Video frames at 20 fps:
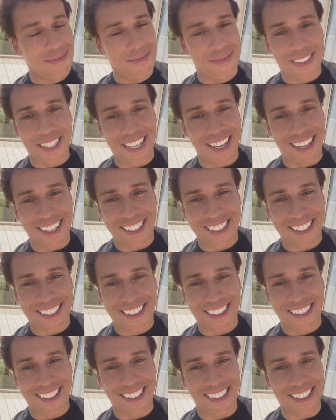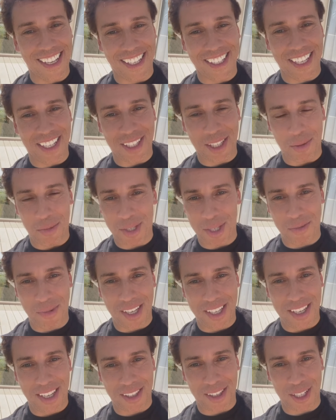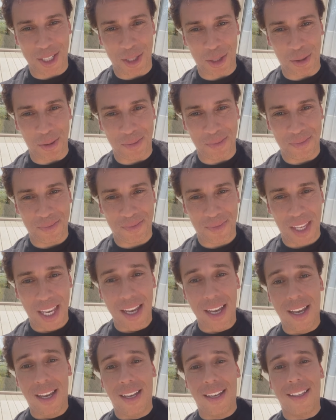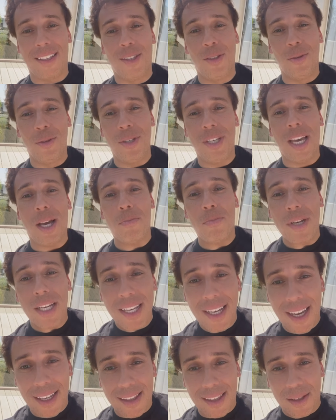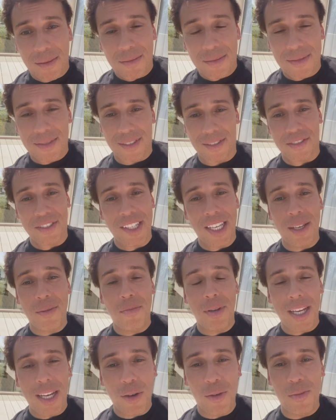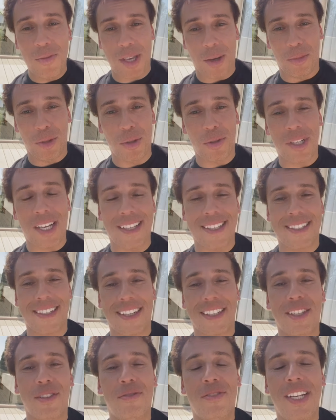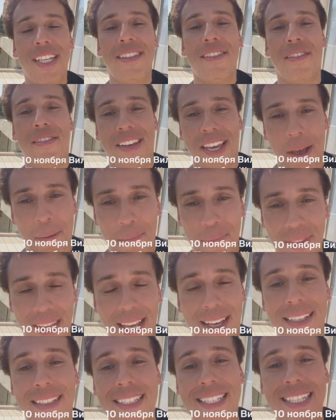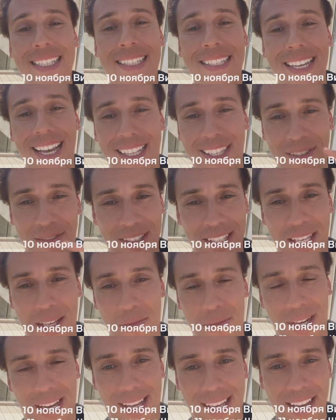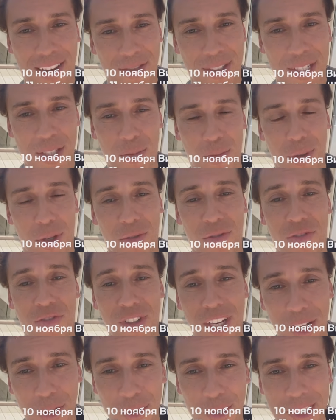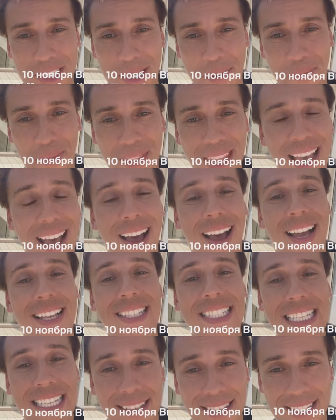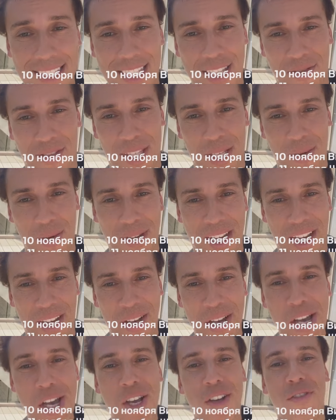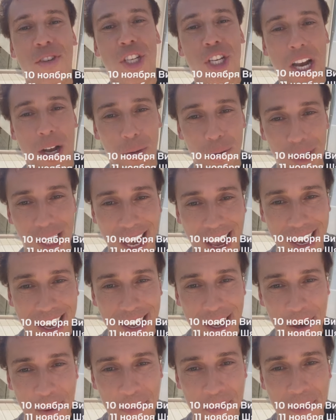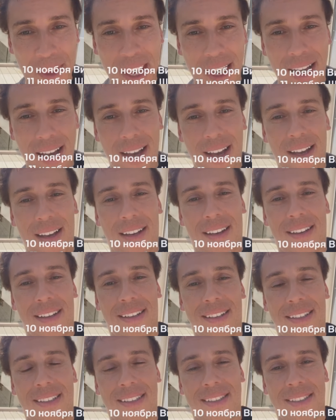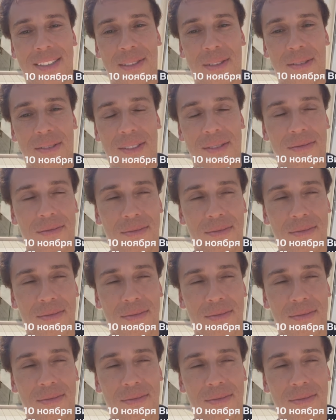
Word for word: Я к иногентам себя не отношу. Ну и о приятном. В ноябре у меня будут концерты в Литве. 10 ноября я выступлю в Вильнюсе, 11 ноября в Шауляе, э,